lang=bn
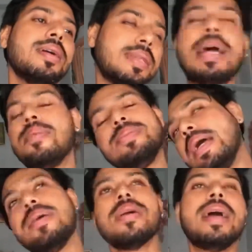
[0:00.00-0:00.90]
যা
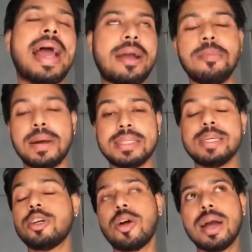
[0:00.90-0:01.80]
যাই হোক এখন বাজে
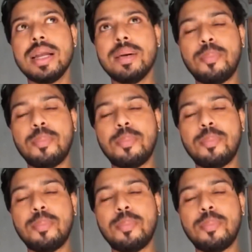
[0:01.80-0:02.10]
সকাল